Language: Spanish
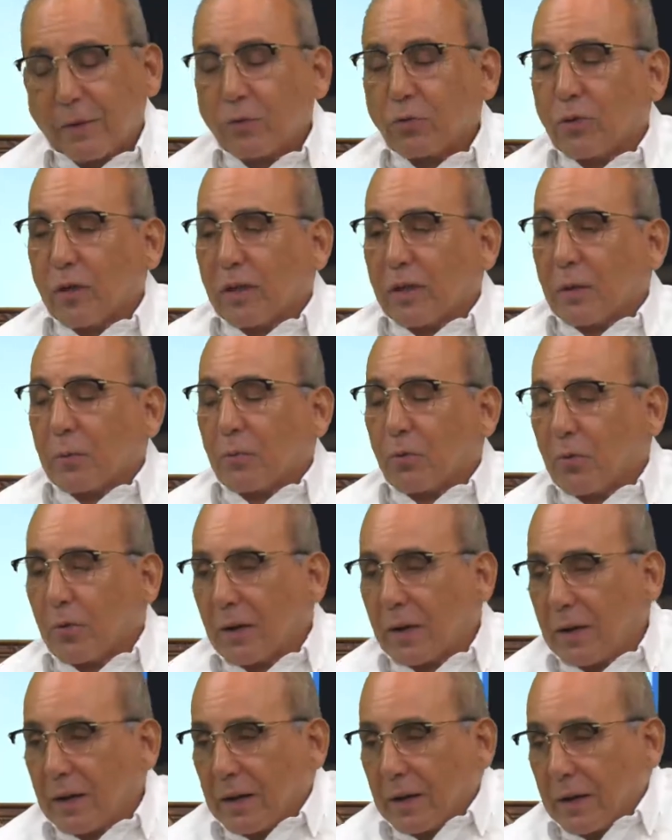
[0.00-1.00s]
a ustedes por
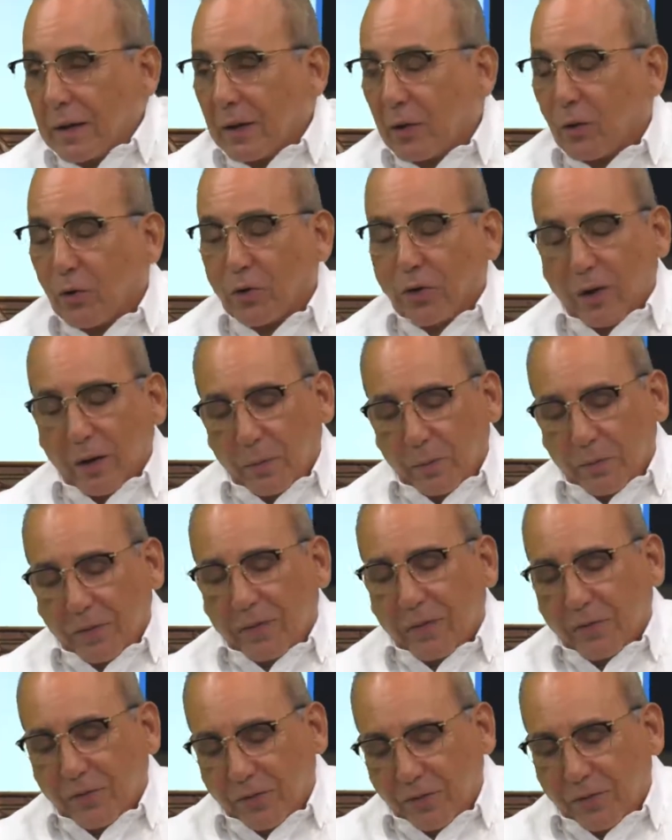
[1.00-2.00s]
la cordial
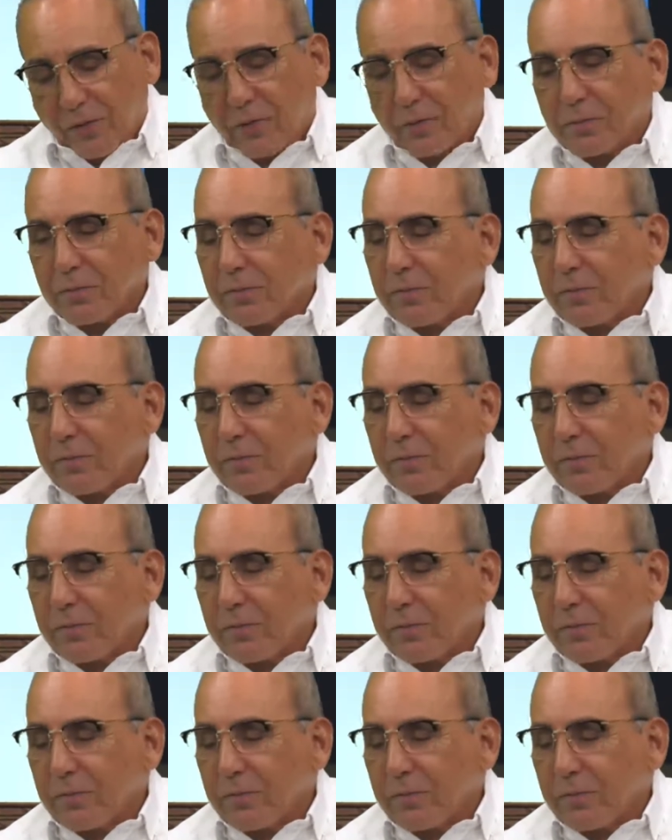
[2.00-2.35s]
invitación.